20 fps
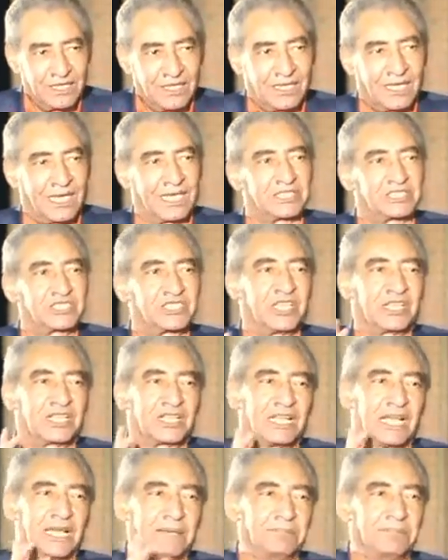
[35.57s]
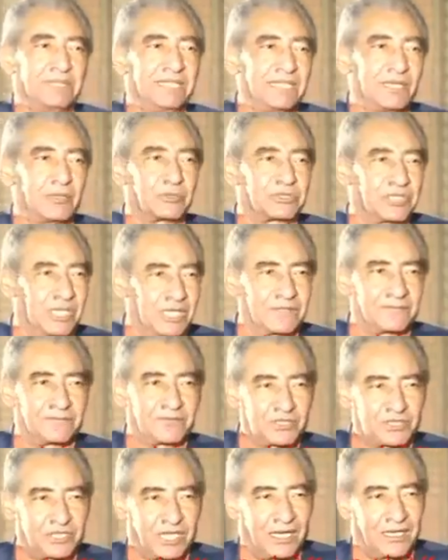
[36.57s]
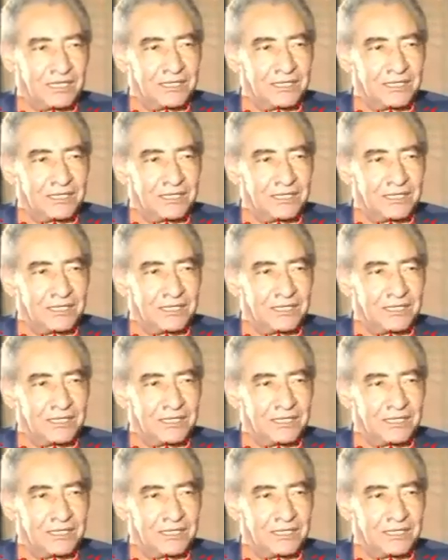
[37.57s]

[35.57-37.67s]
خد شعر العامية وشعر الفصحى